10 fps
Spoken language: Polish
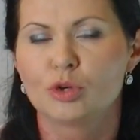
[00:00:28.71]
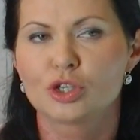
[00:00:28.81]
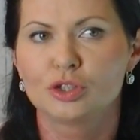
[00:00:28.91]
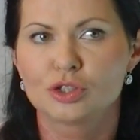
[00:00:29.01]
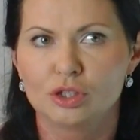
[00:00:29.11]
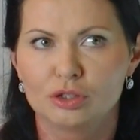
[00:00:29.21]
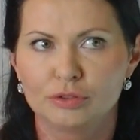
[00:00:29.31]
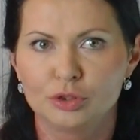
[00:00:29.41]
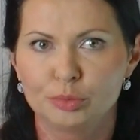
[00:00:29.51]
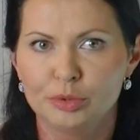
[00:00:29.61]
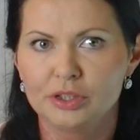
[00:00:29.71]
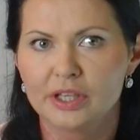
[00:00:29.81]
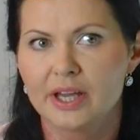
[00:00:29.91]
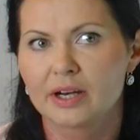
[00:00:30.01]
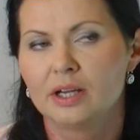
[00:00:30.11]
może docelowo
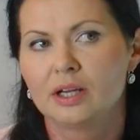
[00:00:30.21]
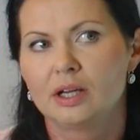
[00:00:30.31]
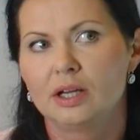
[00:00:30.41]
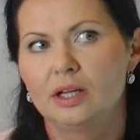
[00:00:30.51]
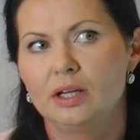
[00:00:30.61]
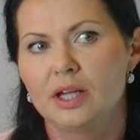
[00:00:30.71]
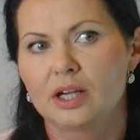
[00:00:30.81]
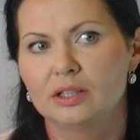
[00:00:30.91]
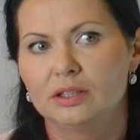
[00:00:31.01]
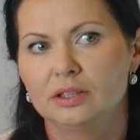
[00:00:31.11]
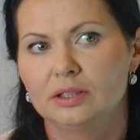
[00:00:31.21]
Jupiter, e, jak e,